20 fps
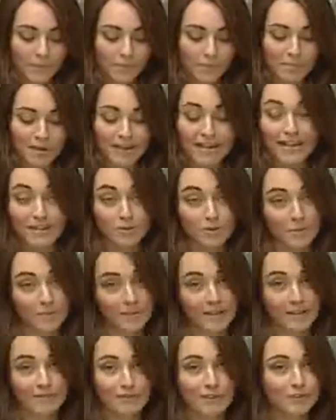ma il naso
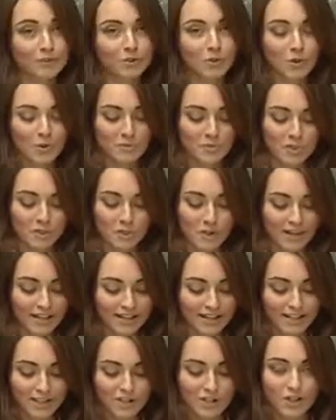appena fatto cominciò a
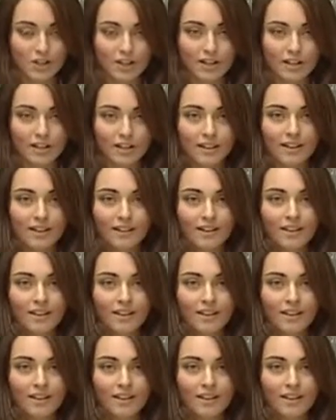crescere.